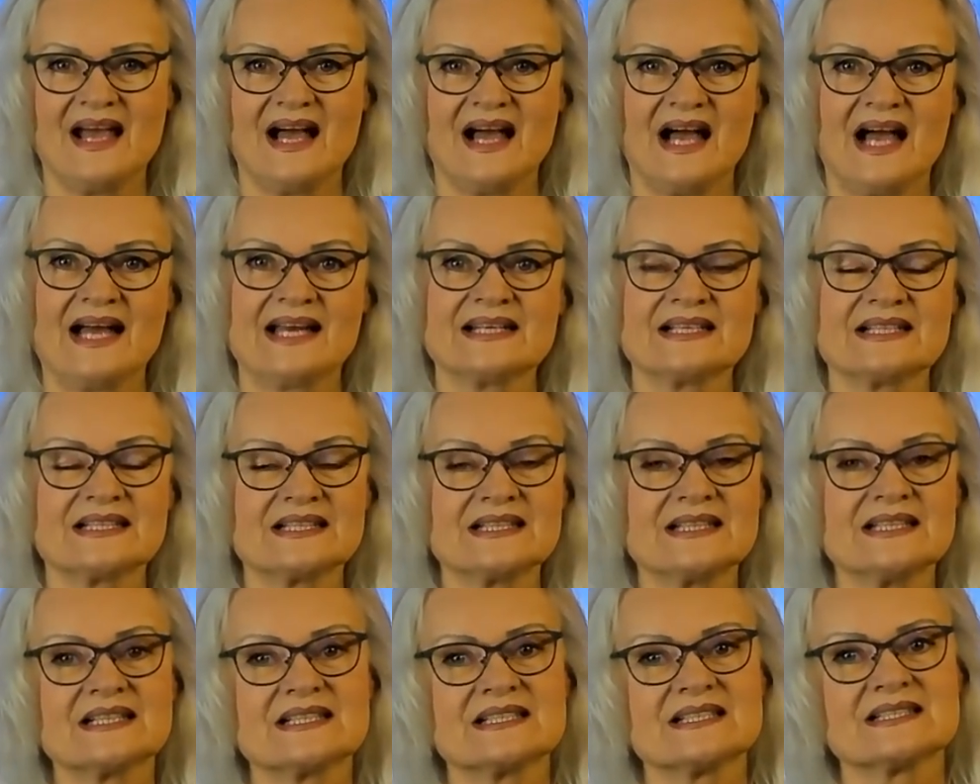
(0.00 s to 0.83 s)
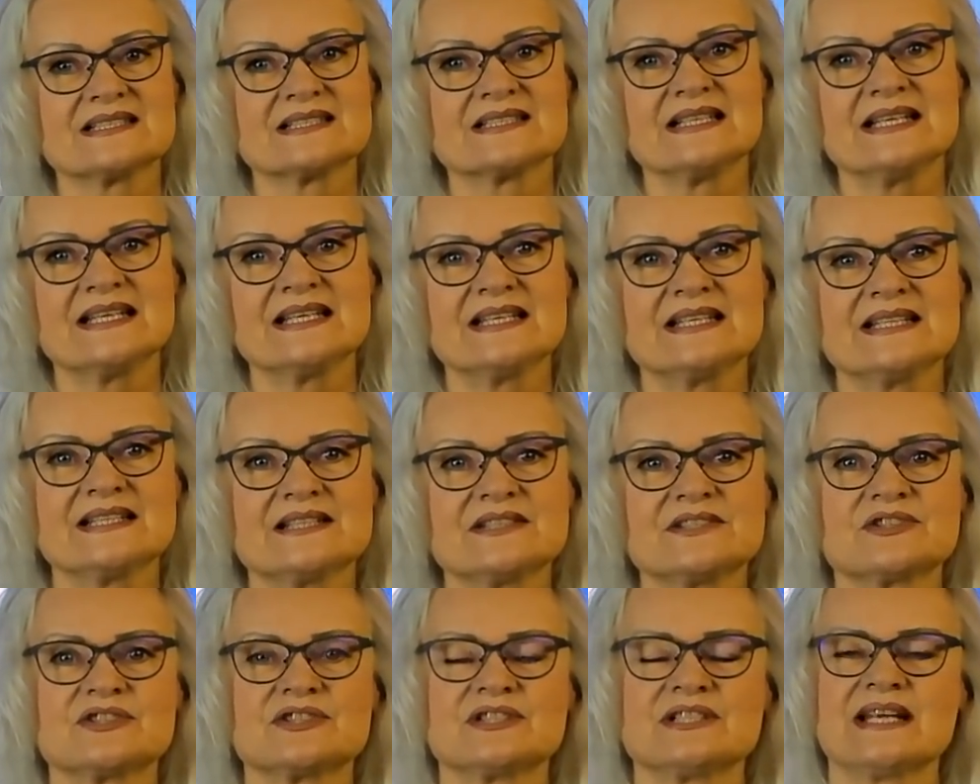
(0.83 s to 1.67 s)
Ein Krieger des
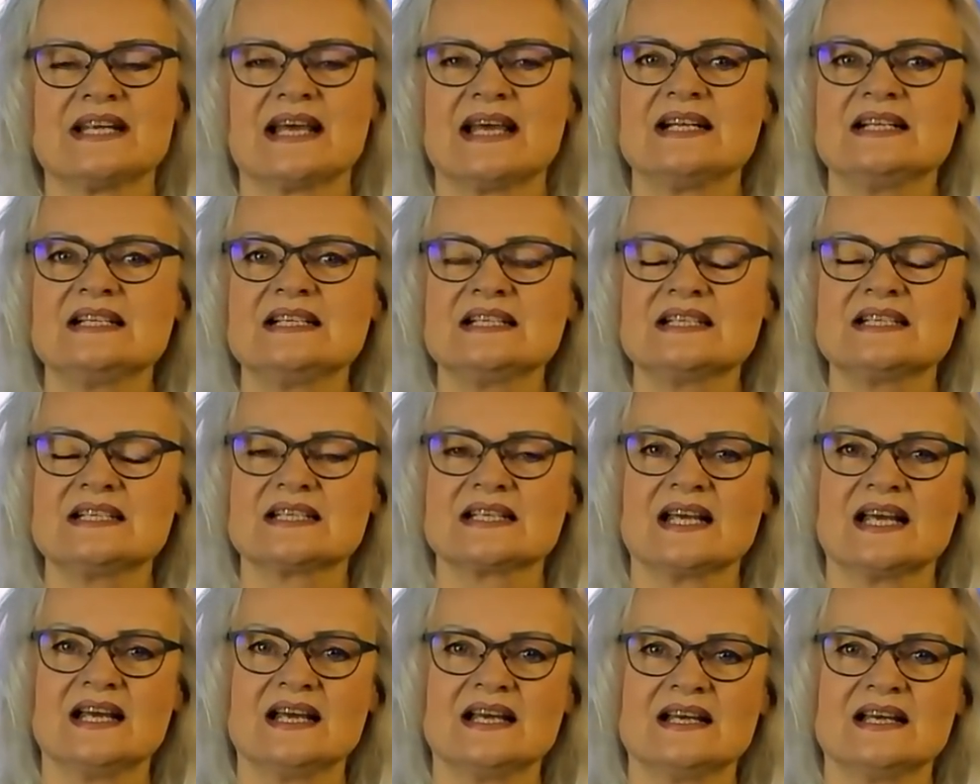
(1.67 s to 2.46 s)
Lichtes stellt